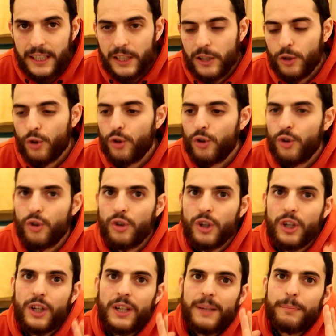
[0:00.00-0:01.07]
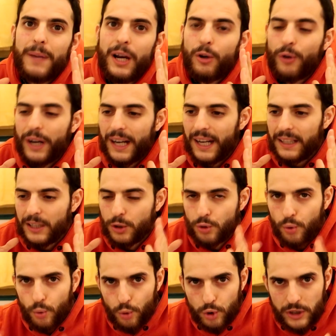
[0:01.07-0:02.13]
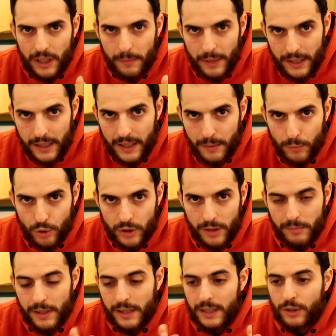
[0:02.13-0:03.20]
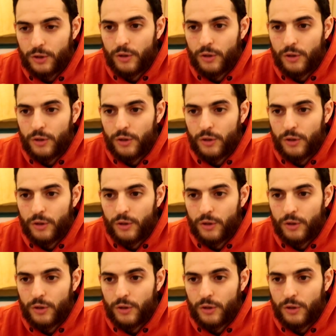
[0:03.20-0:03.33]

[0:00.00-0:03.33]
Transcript: y no valorarlas en su justa medida muchas veces.